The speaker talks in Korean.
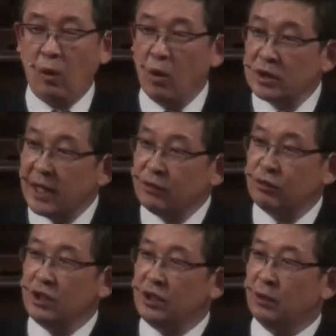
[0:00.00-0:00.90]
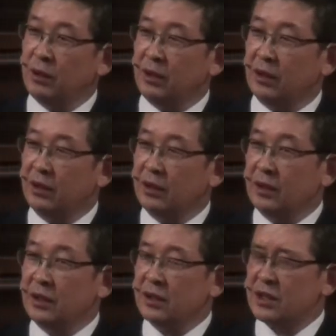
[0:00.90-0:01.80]
이 공산주의 이론은
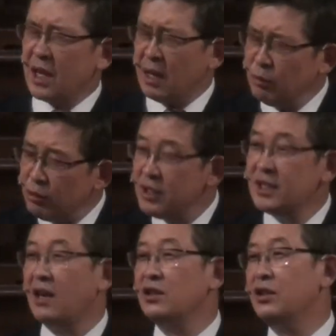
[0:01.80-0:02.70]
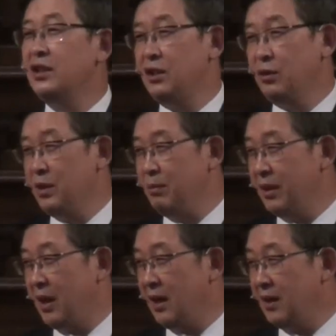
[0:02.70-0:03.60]
참으로 이상적인
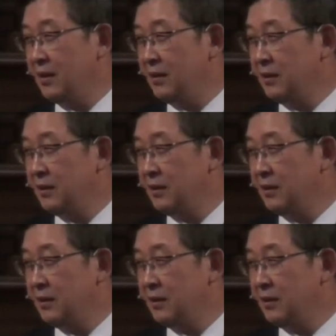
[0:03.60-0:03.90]
이론입니다.